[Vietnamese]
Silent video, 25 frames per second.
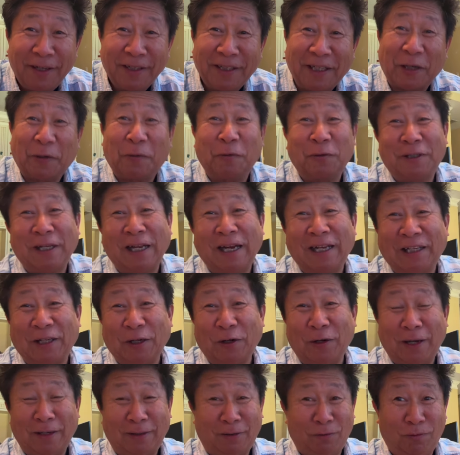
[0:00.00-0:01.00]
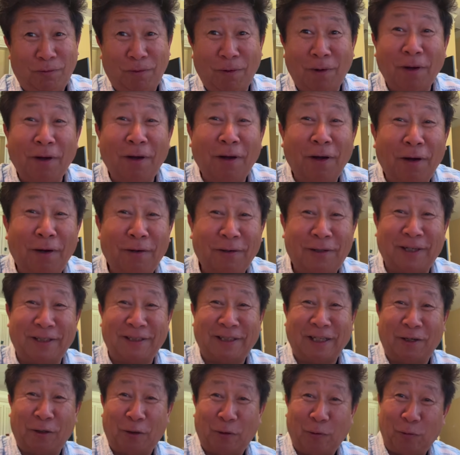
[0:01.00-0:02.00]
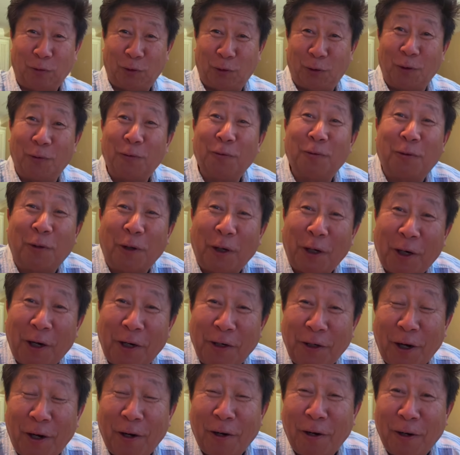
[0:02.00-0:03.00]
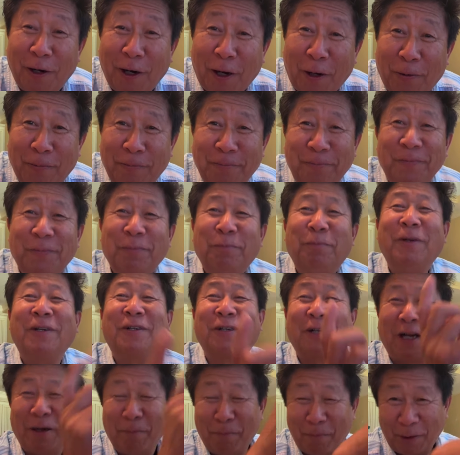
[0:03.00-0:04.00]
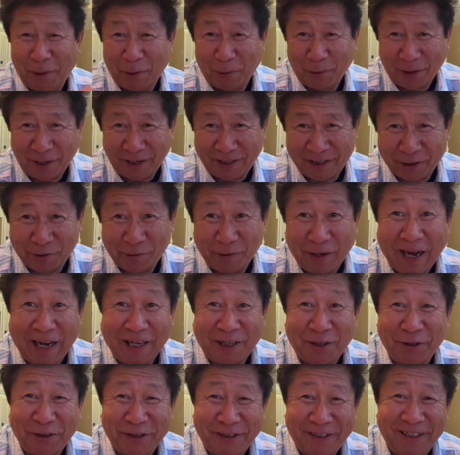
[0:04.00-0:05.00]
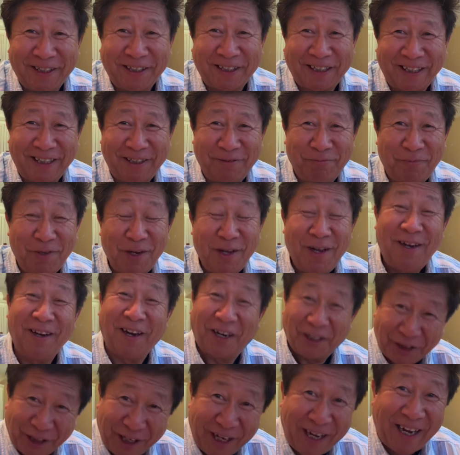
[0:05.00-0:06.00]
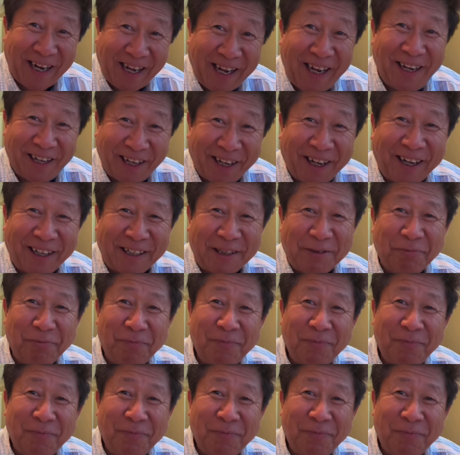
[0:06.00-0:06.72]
vậy cú sẽ tao hạt thua cái sáng của to cũng có cái nhỏ lò lò mình sẽ làm mình nó có cái của hạt cho nữa nè kìa lò rẻ ấy giờ